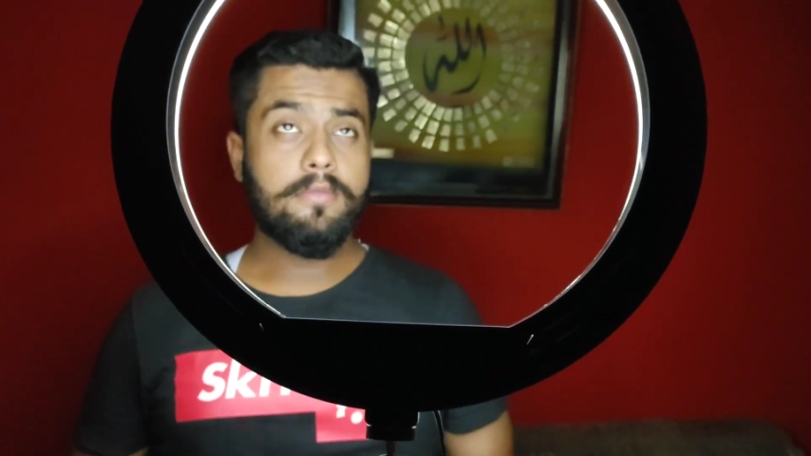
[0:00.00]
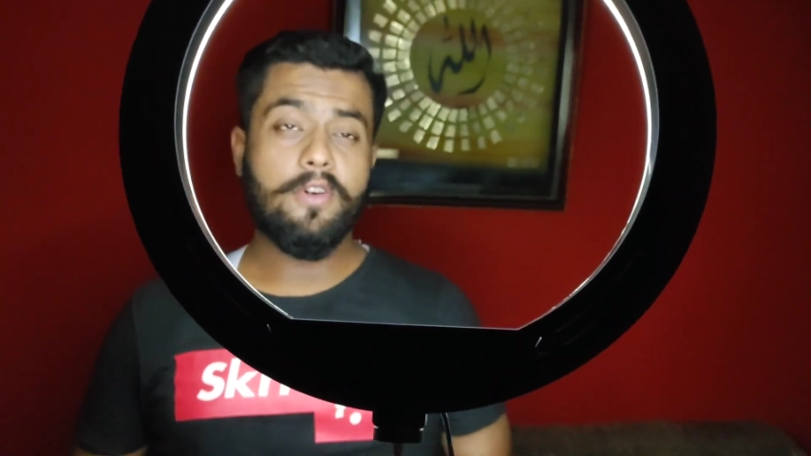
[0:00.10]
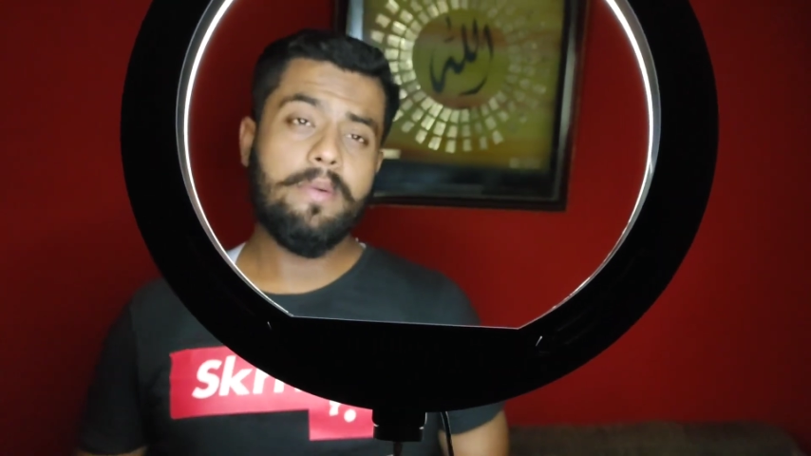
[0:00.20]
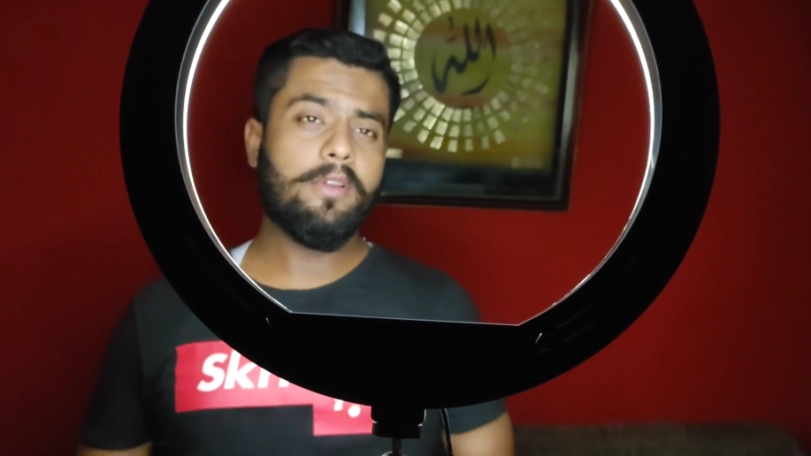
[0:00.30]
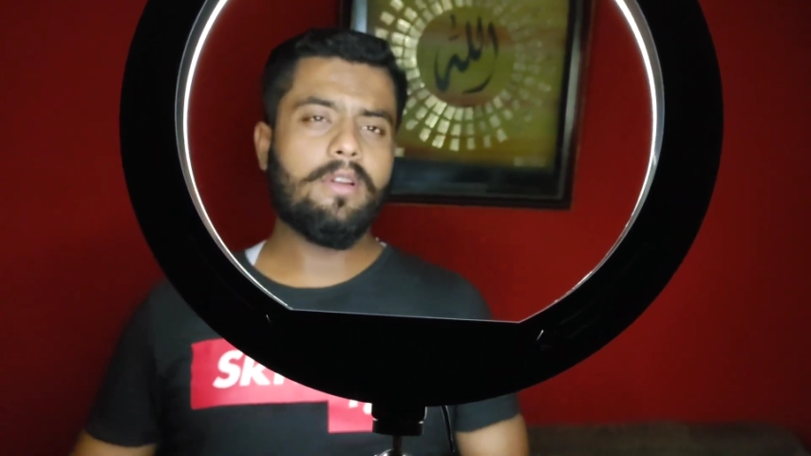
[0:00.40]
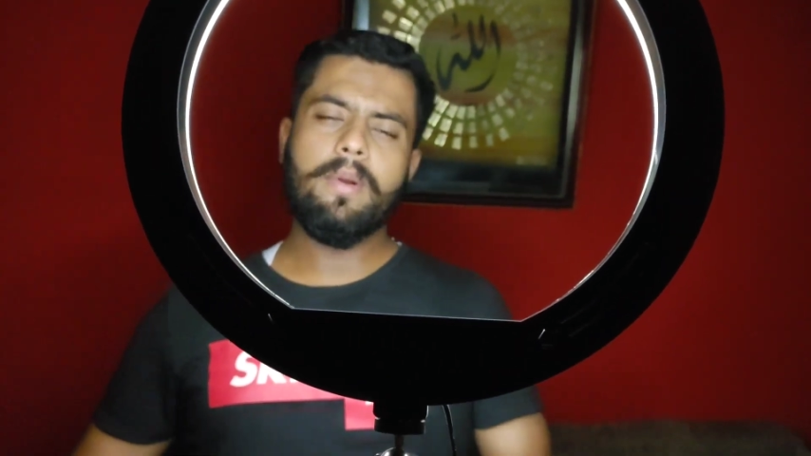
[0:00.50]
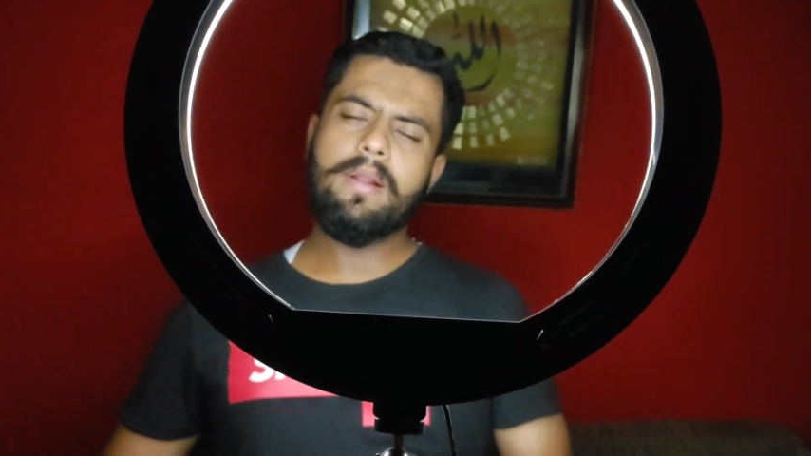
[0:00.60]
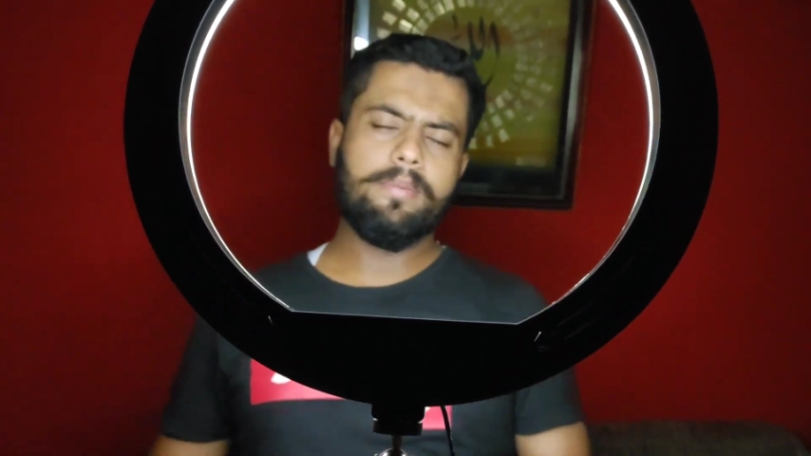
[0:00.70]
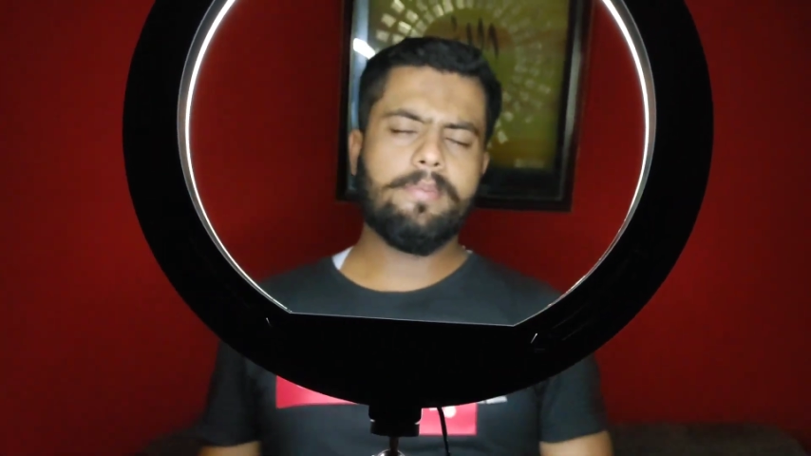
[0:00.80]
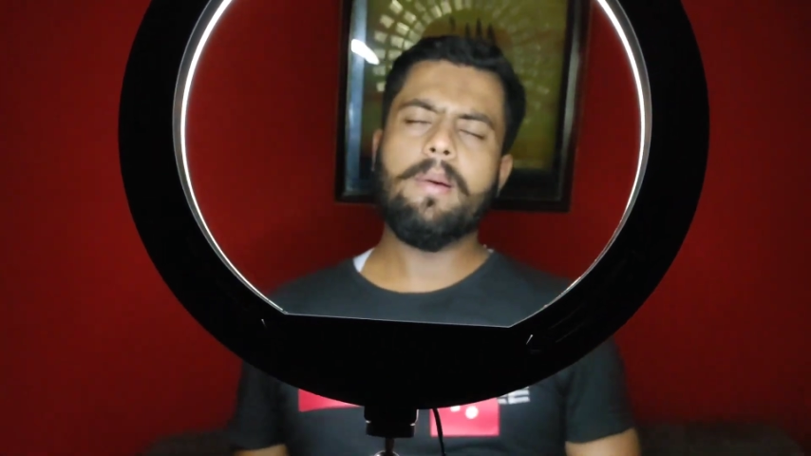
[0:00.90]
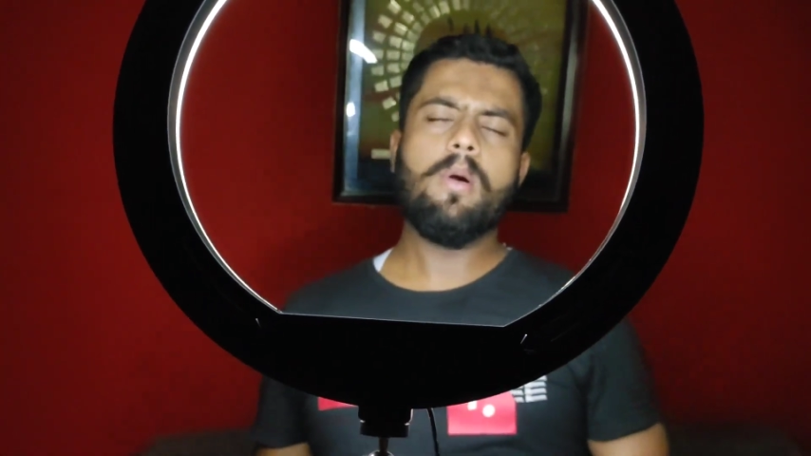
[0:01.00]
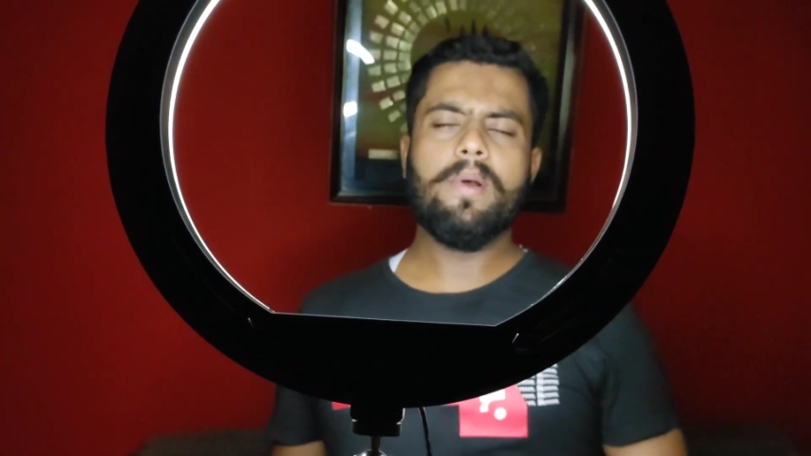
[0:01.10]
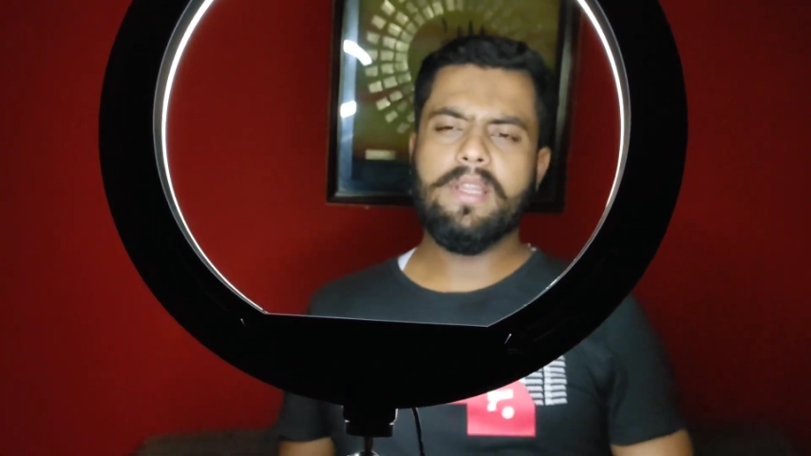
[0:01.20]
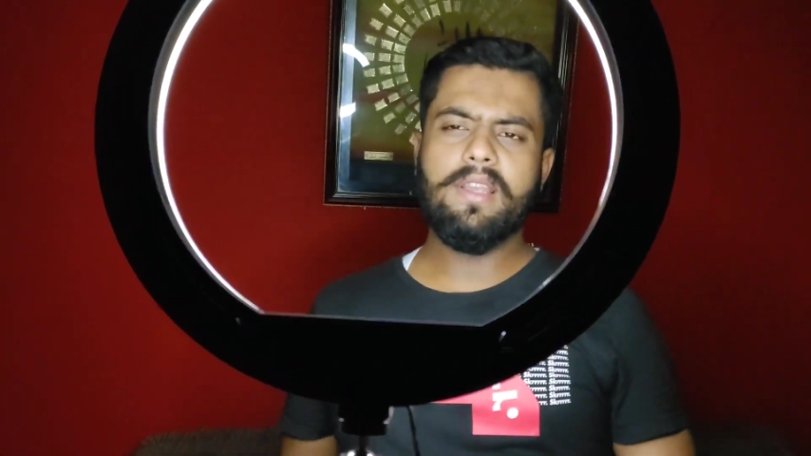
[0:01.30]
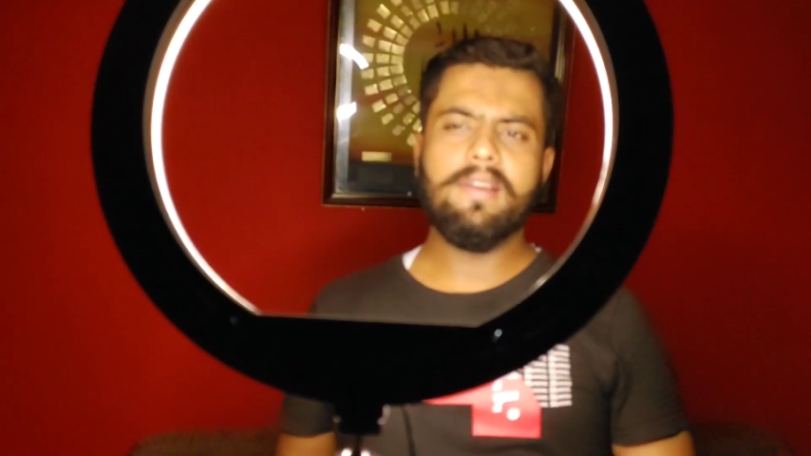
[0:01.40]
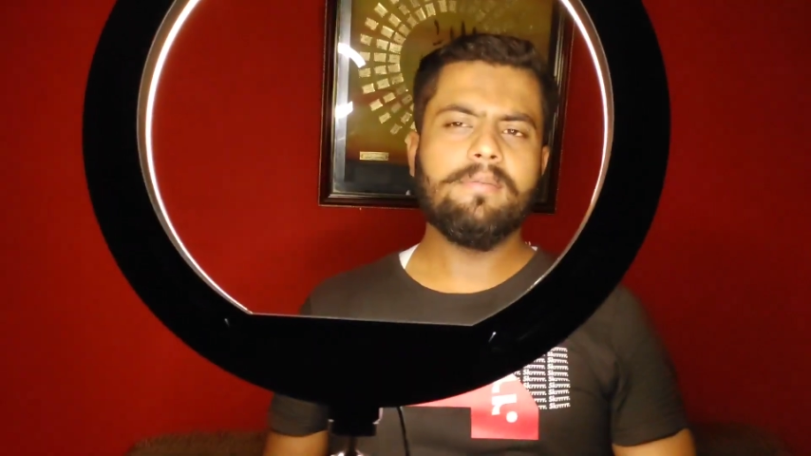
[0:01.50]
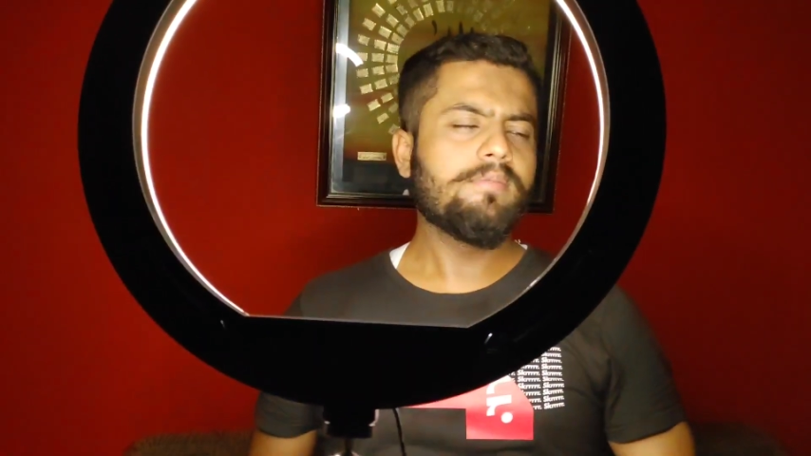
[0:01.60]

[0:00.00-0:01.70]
वाइट कलर भाई आपको पता ही है